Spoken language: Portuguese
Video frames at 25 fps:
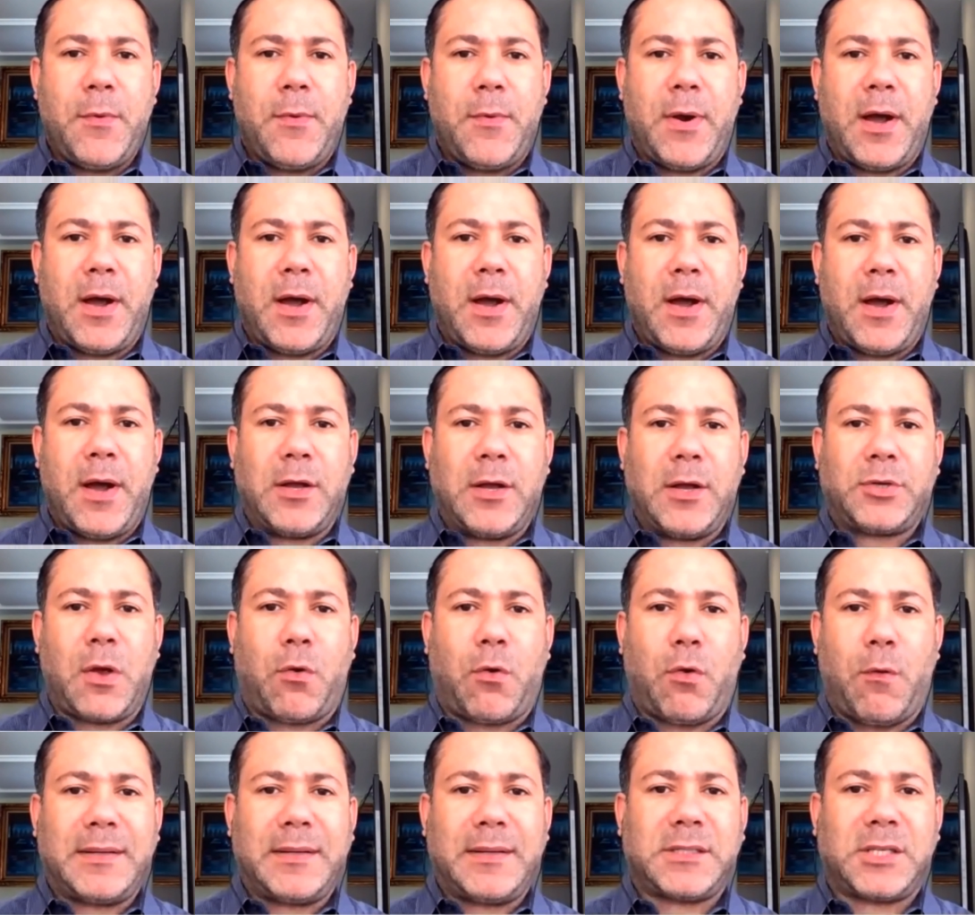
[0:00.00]
Eu acho que
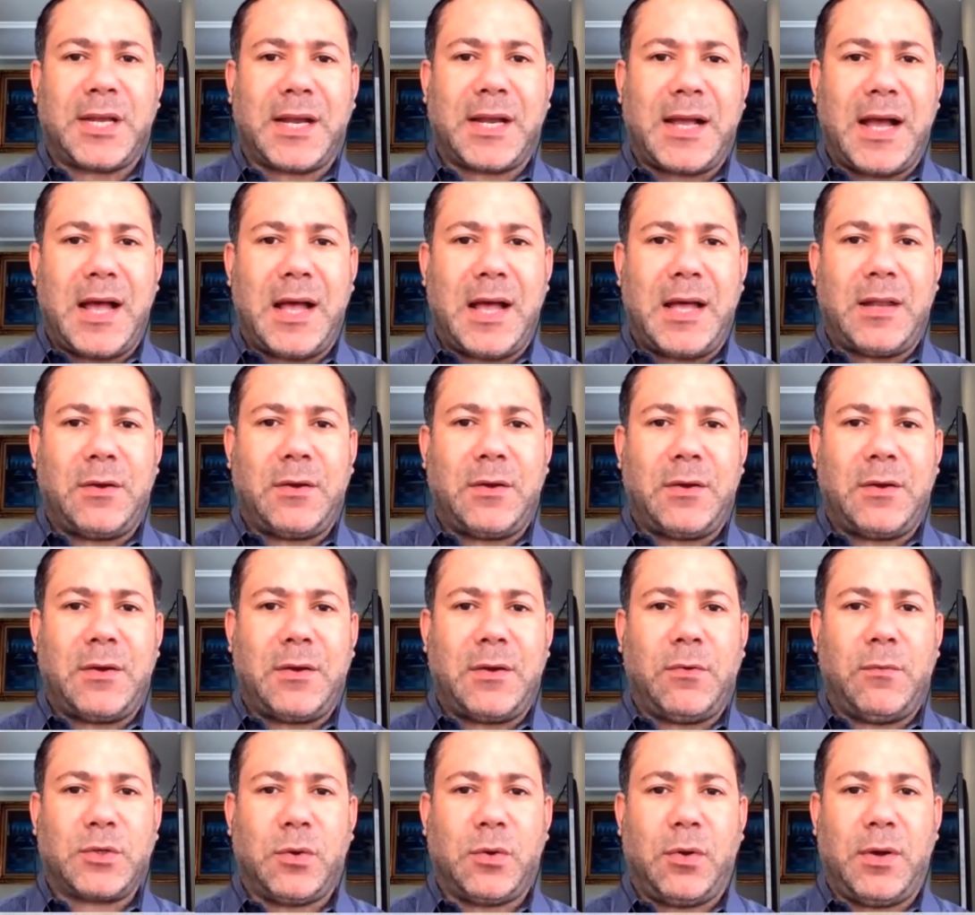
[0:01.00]
começa a chegar numa
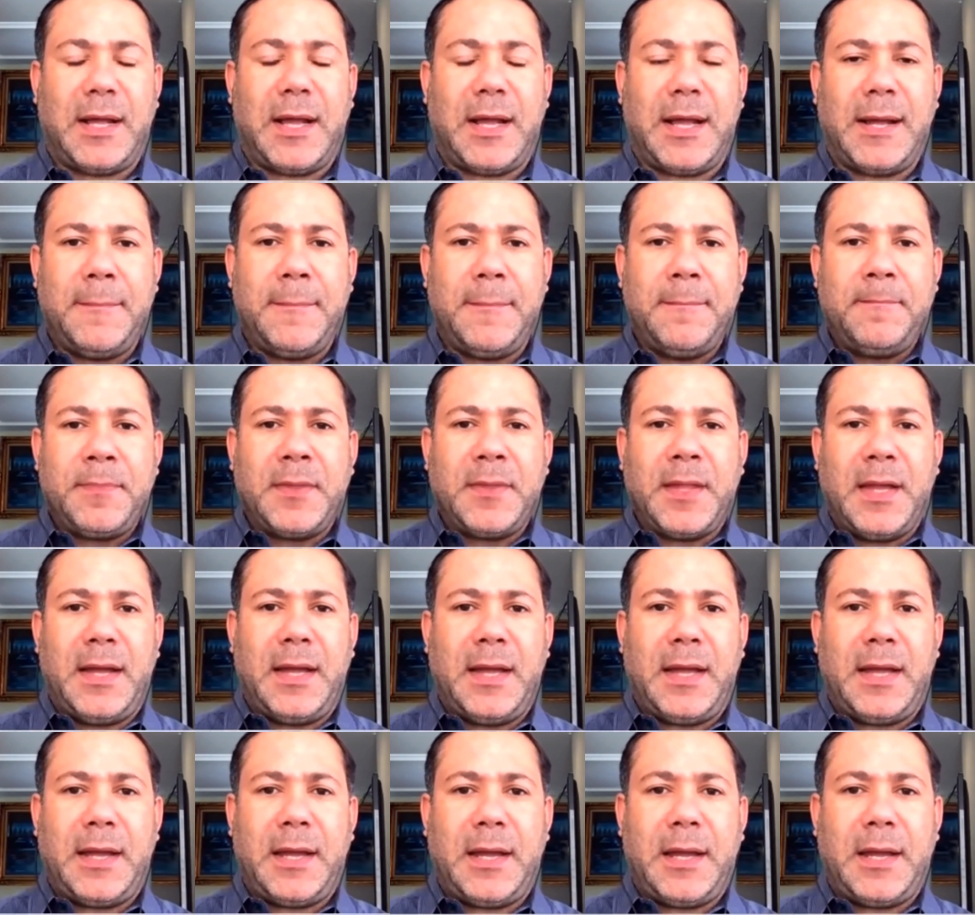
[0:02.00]
zona
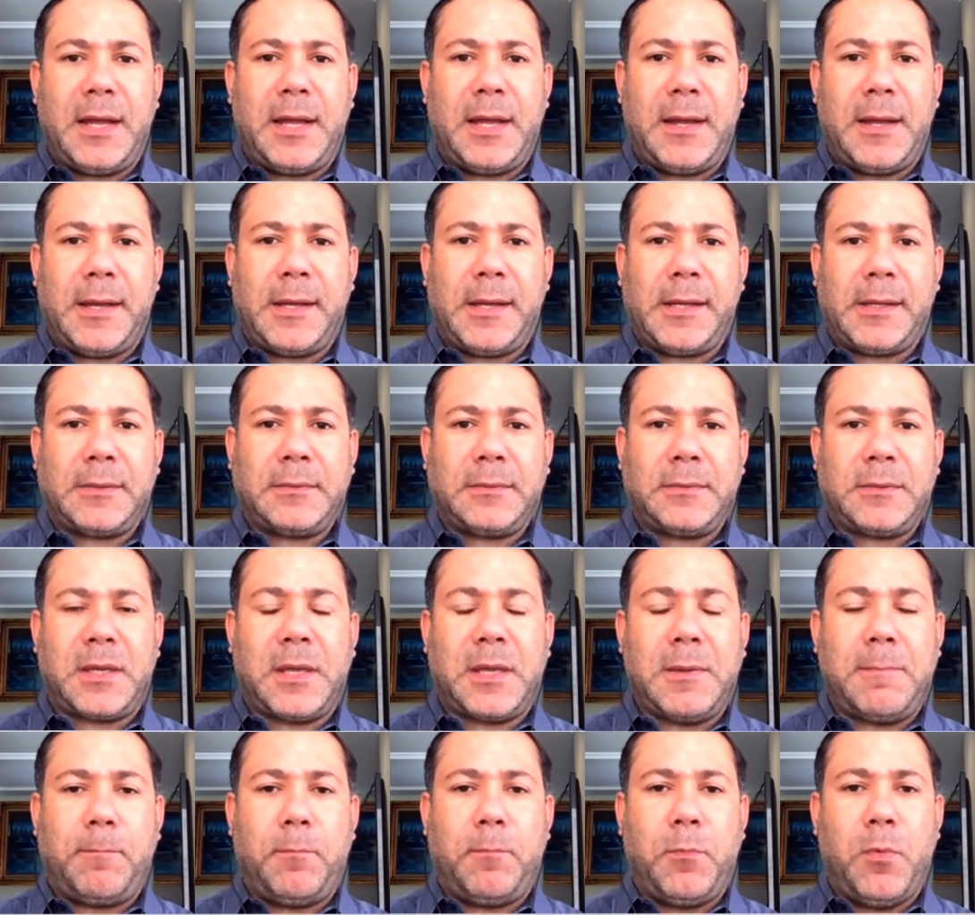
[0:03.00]
é,
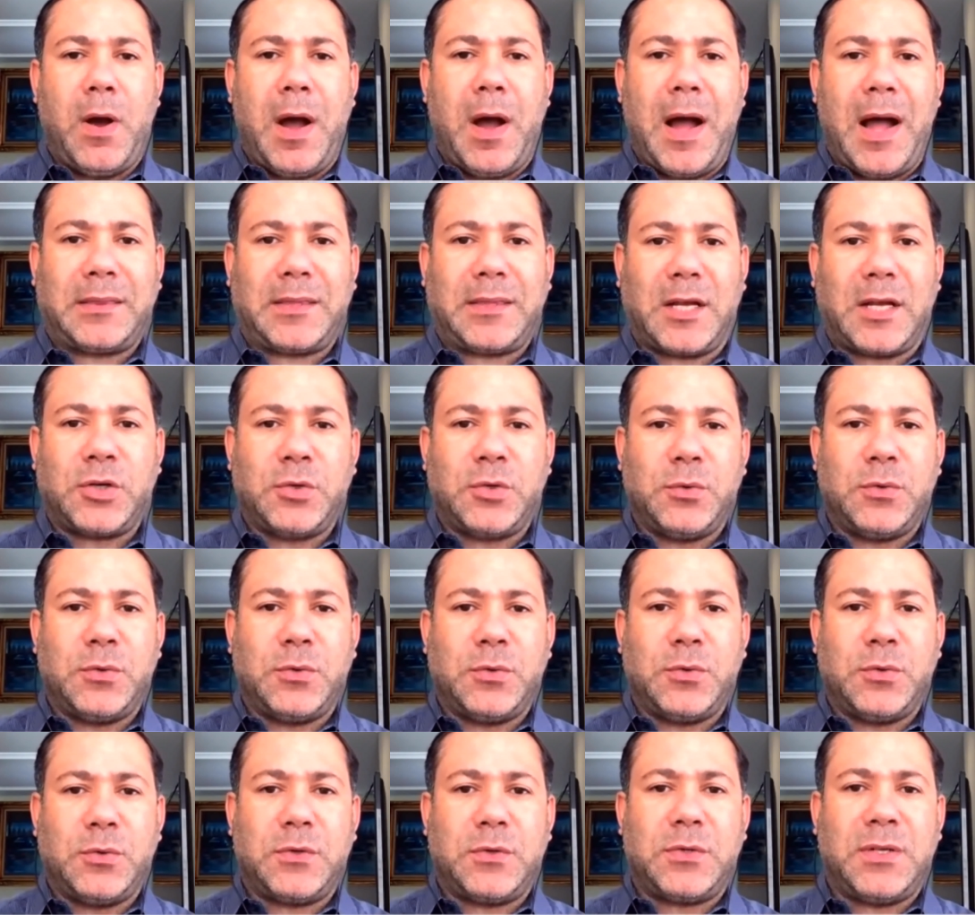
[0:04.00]
que a taxa de
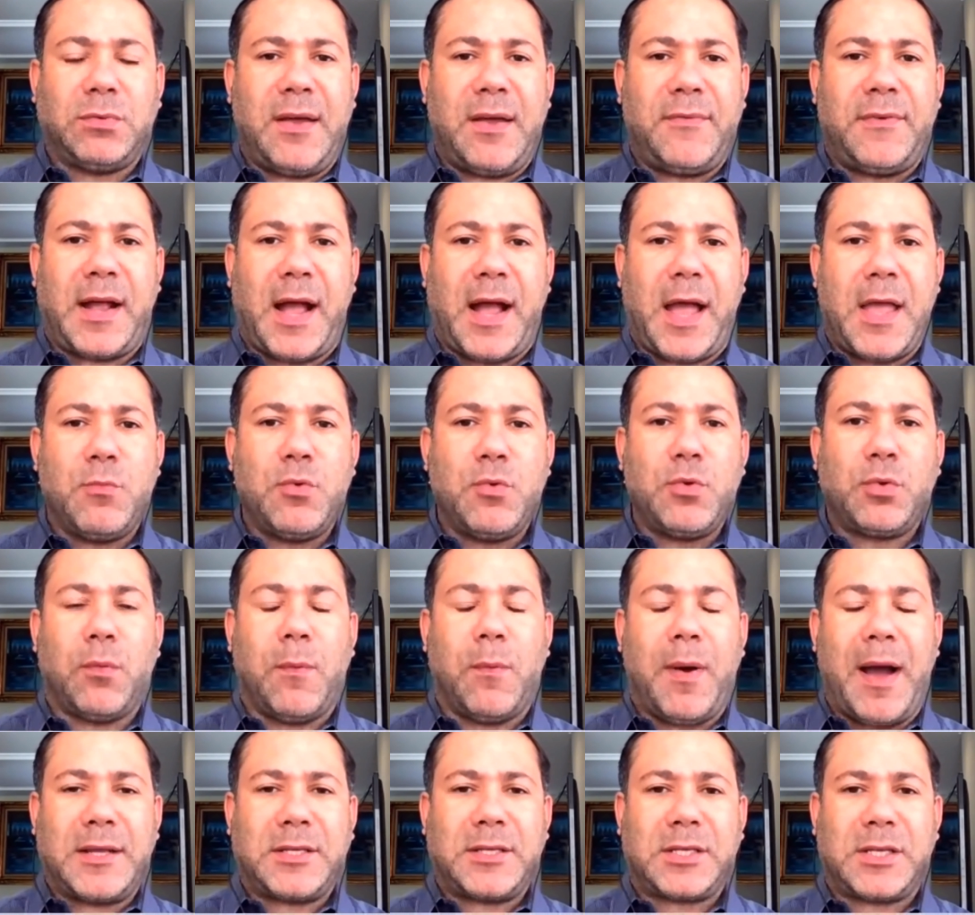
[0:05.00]
juros não deve cair
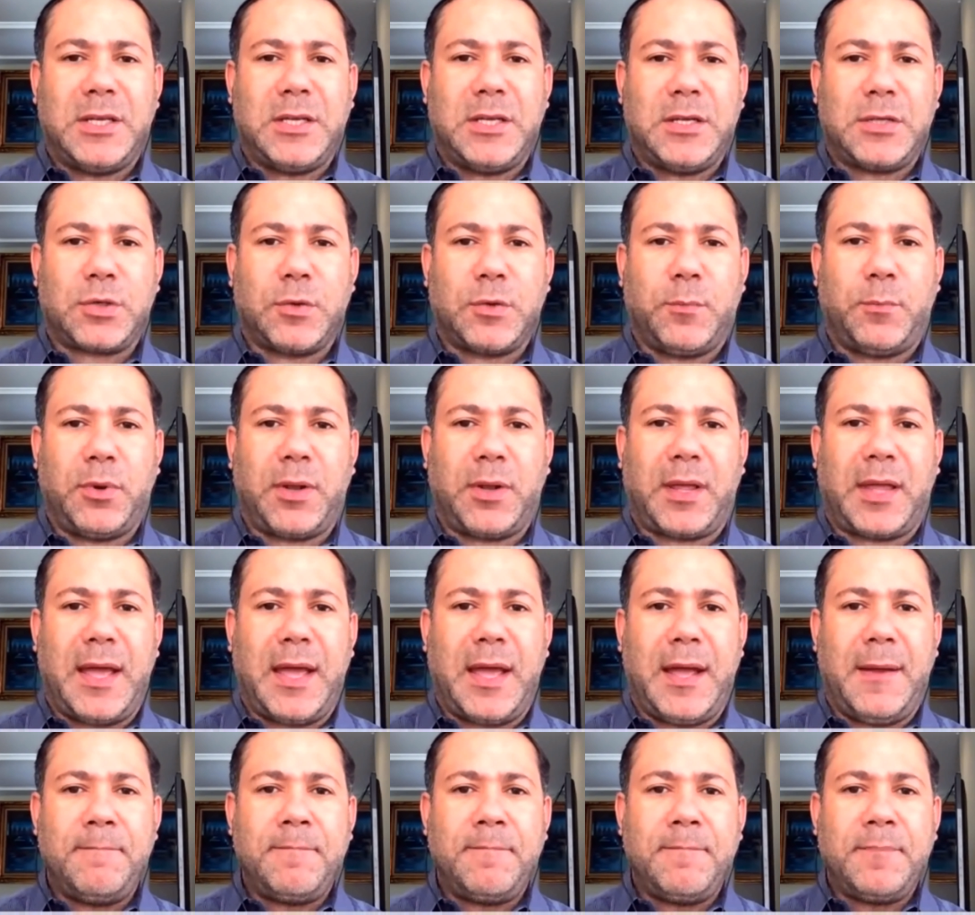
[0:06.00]
muito mais que isso,
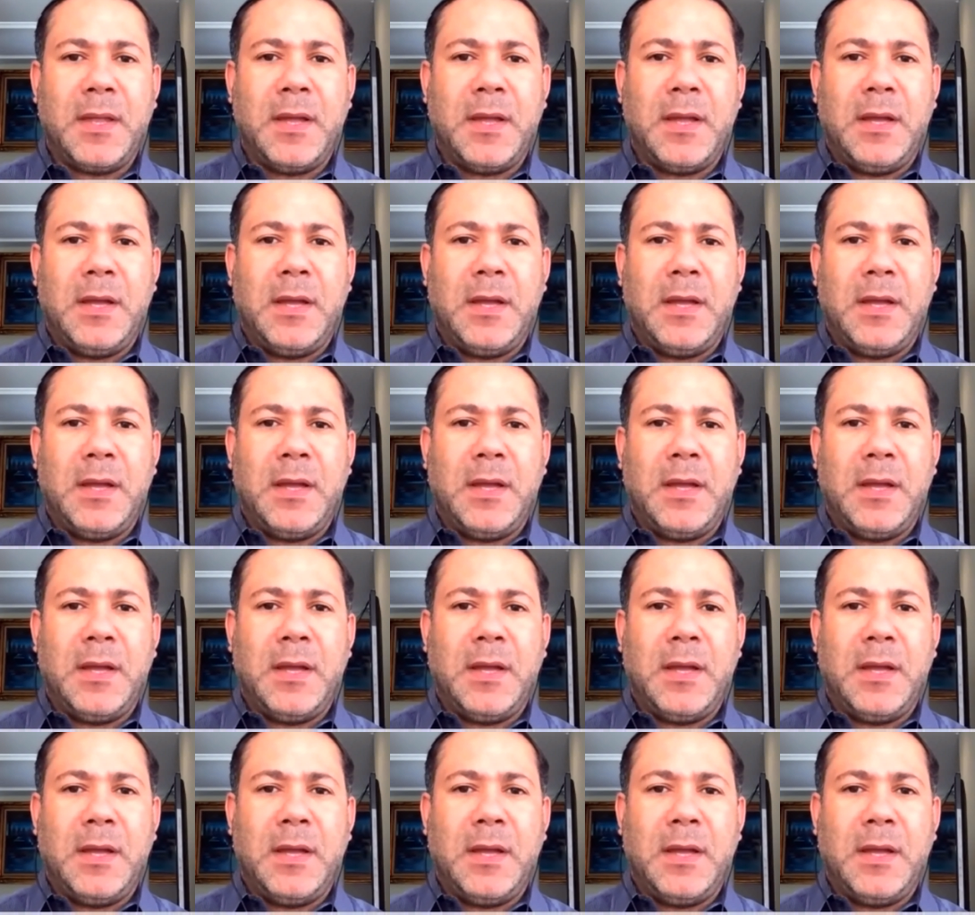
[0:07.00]
porque